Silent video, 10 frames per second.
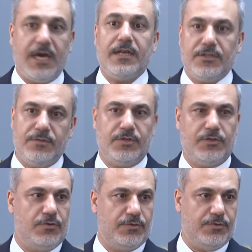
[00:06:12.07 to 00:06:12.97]

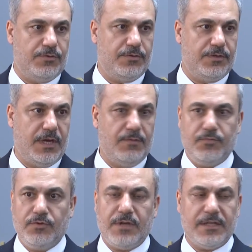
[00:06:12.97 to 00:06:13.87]
Yerleşimci diyorsunuz. Yani
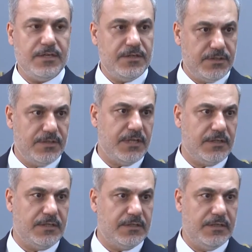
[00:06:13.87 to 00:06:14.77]
bunun adı
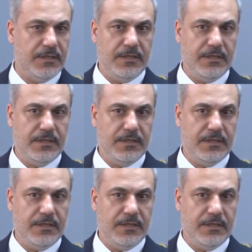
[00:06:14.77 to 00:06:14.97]
hırsızlıktır.